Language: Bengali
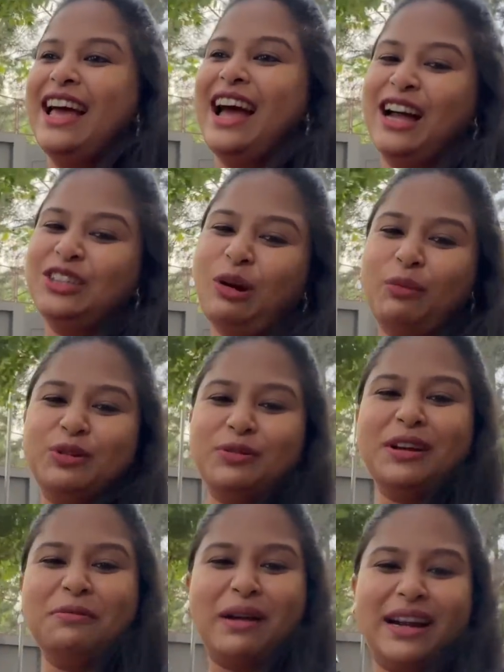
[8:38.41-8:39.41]
আর সবসময়
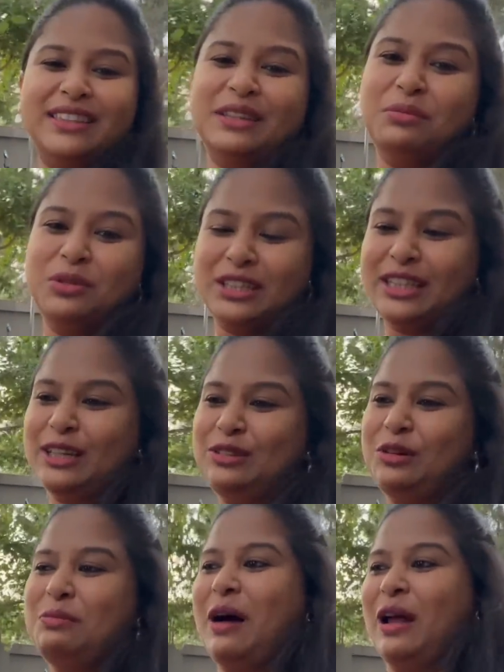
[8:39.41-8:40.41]
না বাড়িতে বসে
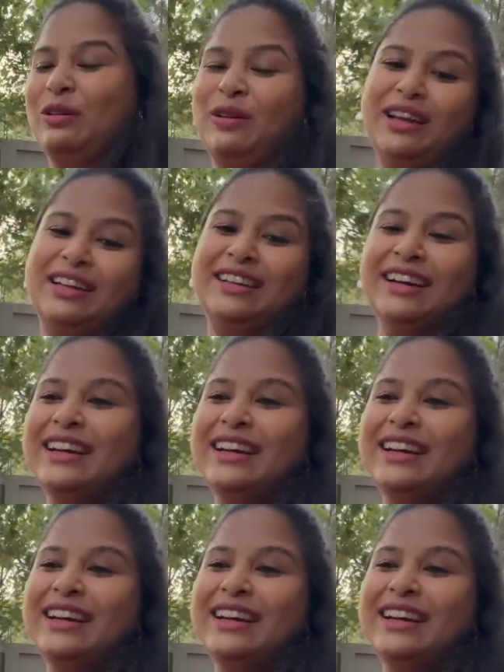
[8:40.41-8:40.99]
থাকতেও ভালো লাগে না